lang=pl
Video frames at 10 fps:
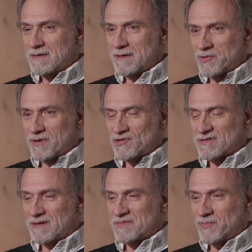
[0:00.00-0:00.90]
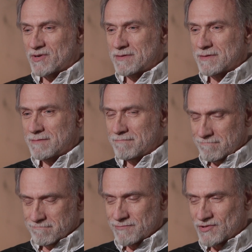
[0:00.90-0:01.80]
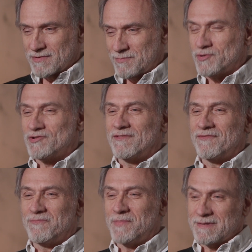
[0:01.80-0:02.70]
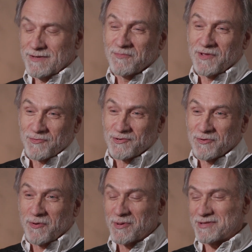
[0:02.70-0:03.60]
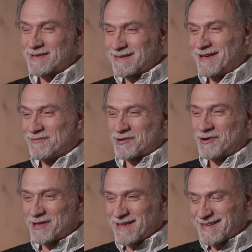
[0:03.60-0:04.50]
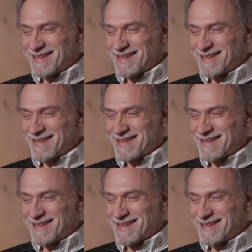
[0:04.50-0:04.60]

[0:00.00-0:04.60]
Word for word: Nie byłem dzieckiem spokojnym, co później wpędzało mnie w różne kłopoty w szkole,